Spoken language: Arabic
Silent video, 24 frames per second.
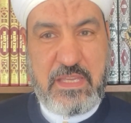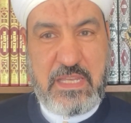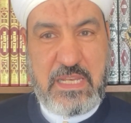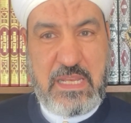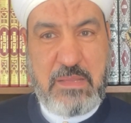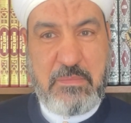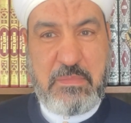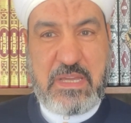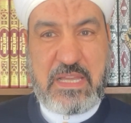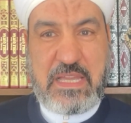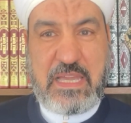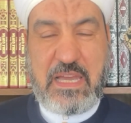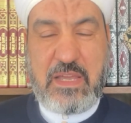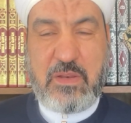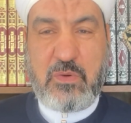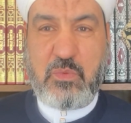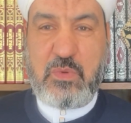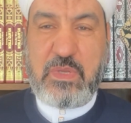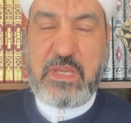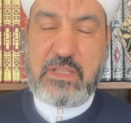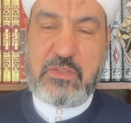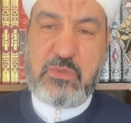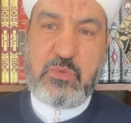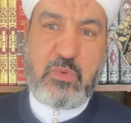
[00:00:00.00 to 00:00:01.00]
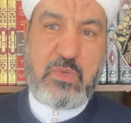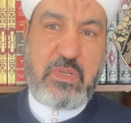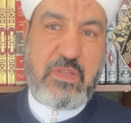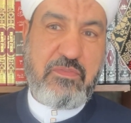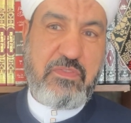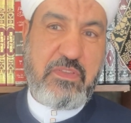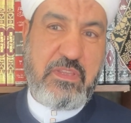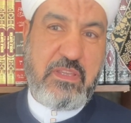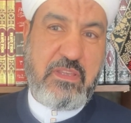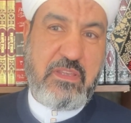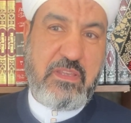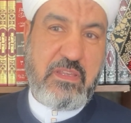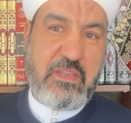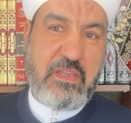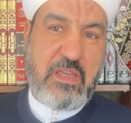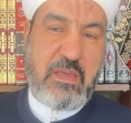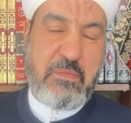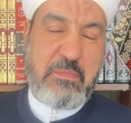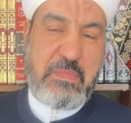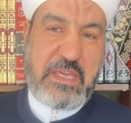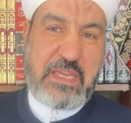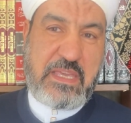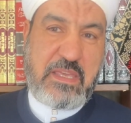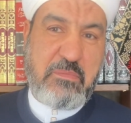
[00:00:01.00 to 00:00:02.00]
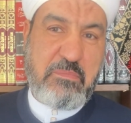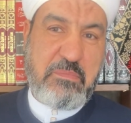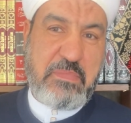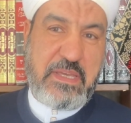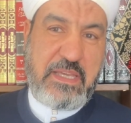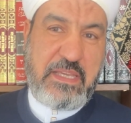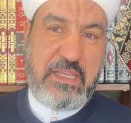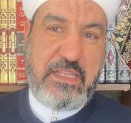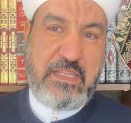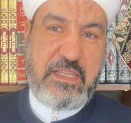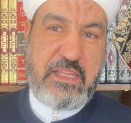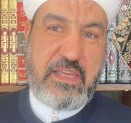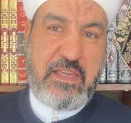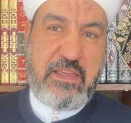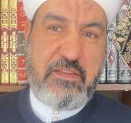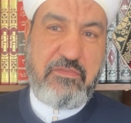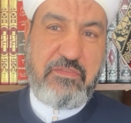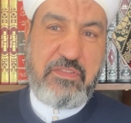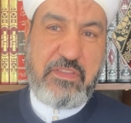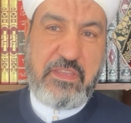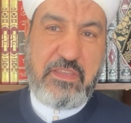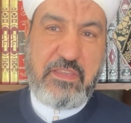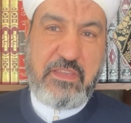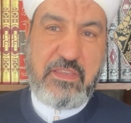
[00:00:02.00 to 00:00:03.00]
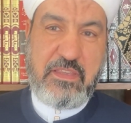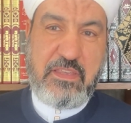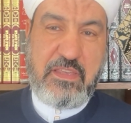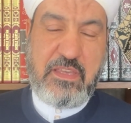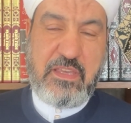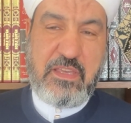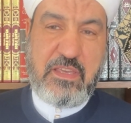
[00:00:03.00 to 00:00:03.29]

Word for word: لما كانوا يأتون في أماكن بعيدة في